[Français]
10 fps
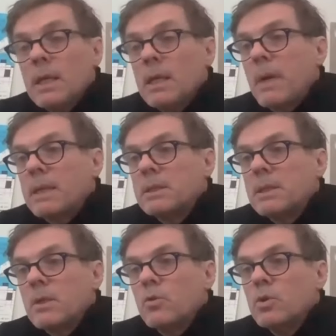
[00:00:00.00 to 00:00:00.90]
les
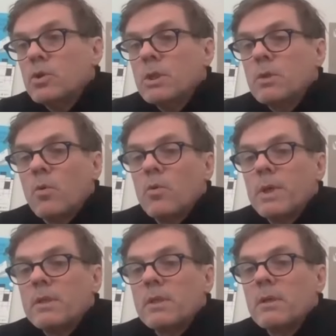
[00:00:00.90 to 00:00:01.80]
pratiques écologiques,
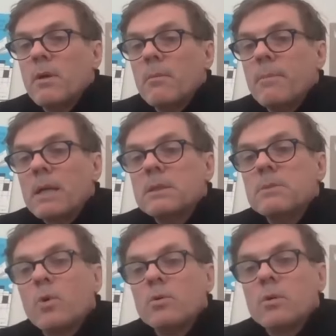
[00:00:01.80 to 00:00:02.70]
ont été euh,
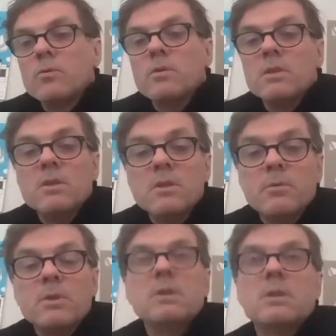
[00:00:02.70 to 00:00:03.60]
partie prenante de ces
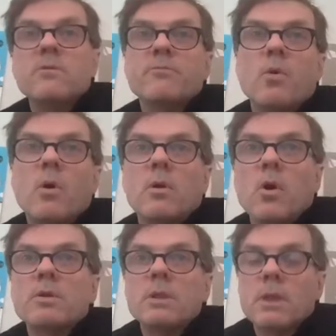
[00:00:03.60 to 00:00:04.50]
dispositifs pour rendre
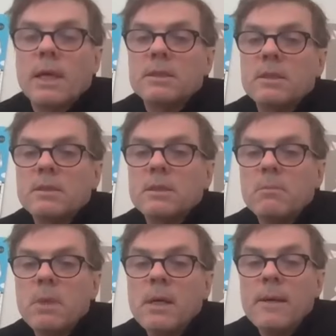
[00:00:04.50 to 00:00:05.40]
leurs titres
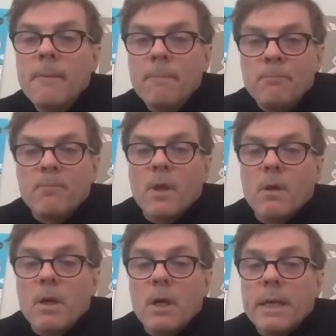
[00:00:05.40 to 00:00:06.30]
accessibles.
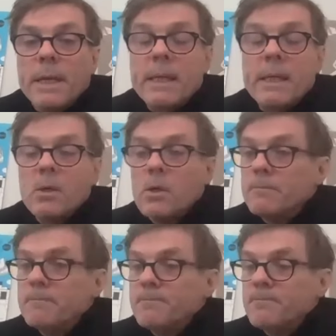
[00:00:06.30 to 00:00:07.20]
Et
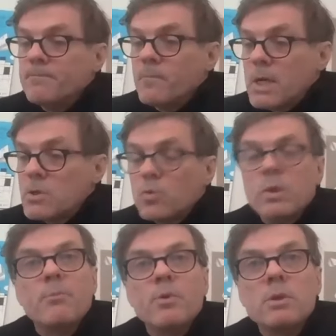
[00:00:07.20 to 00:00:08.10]
voilà, ce sont
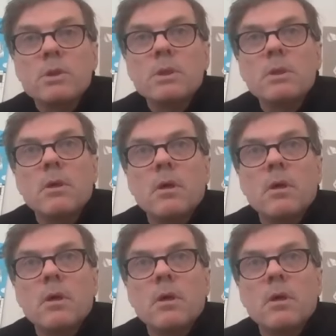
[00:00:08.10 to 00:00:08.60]
des petits,